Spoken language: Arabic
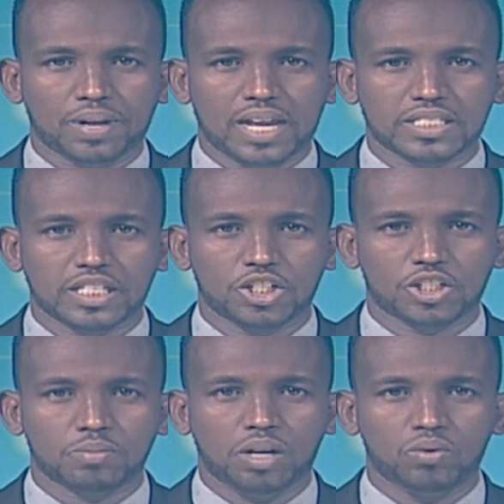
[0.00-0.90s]
كامبيسكي
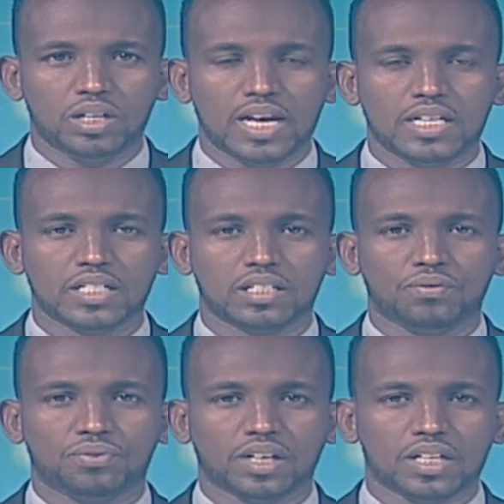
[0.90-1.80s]
بلاسي اجتماع
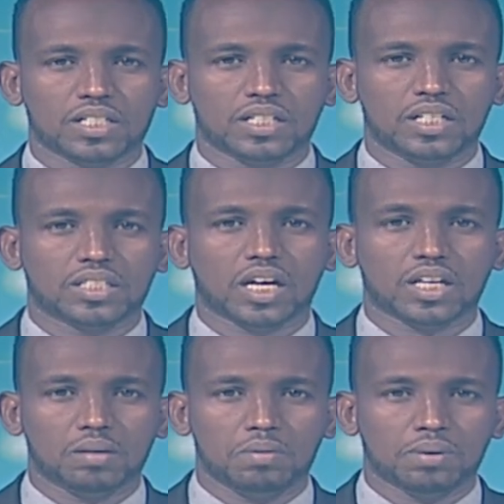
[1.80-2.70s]
للآلية الإفريقية
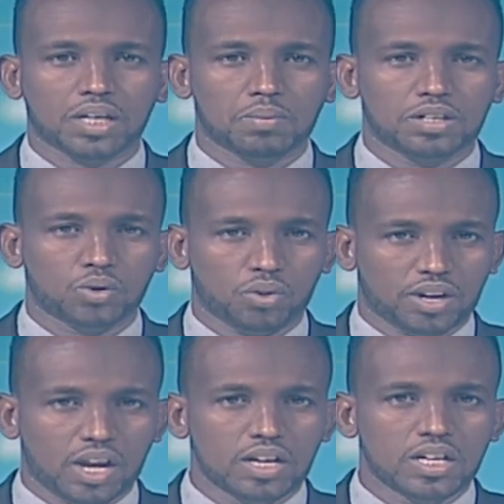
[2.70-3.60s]
للتقييم من
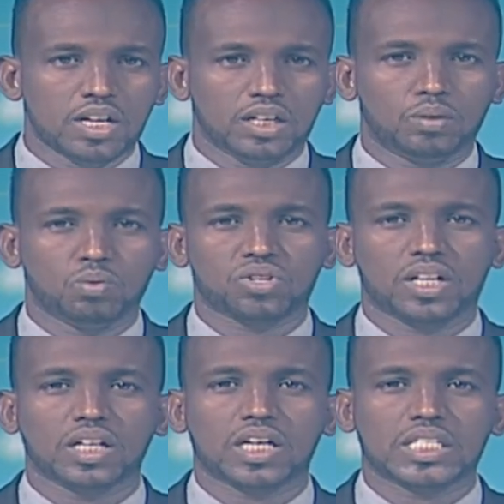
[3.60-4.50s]
قبل الوزراء
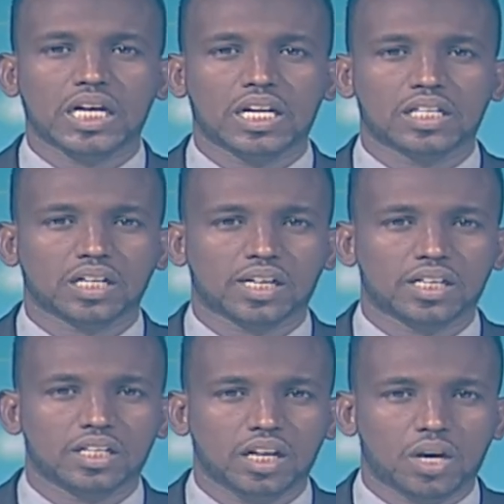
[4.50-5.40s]
للمصادقة
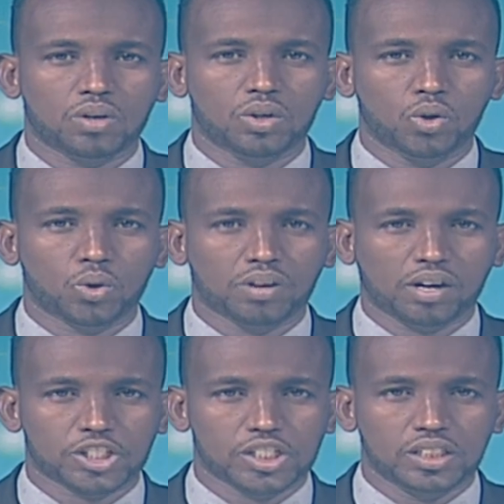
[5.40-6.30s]
على تقرير
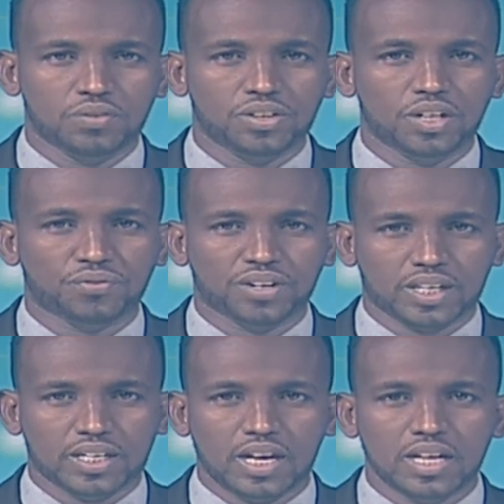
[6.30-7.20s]
حول الحكم الرشيد
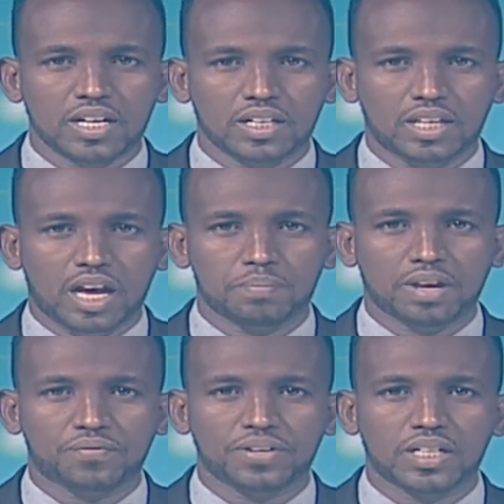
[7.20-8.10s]
في إفريقيا
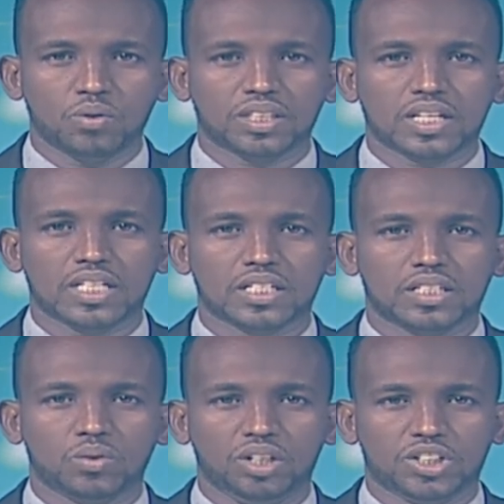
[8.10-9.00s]
لعام
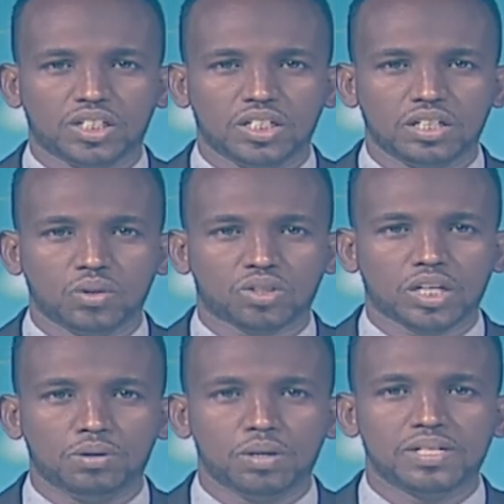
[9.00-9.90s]

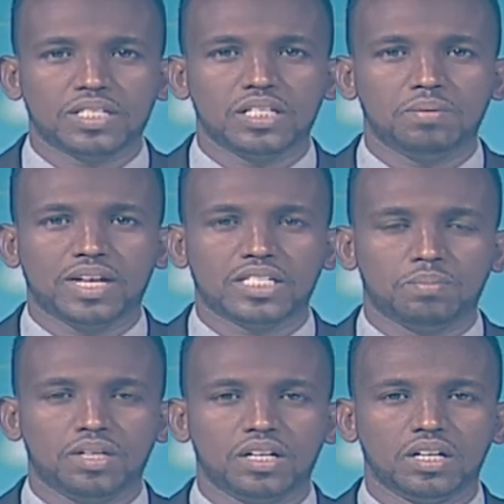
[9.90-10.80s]
2023 نتابع
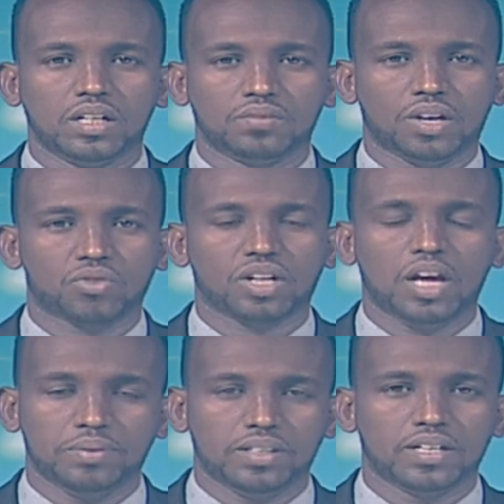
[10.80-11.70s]
المزيد مع الزميل
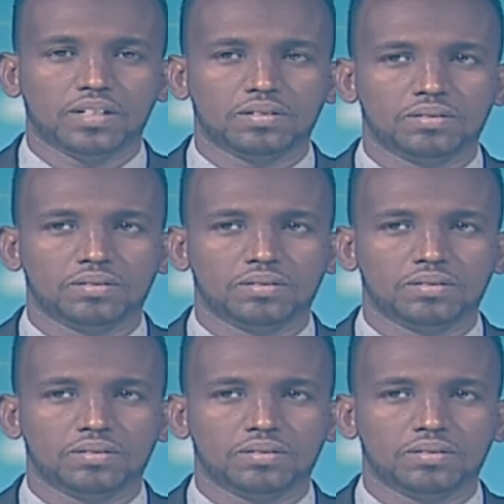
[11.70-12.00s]
فيصل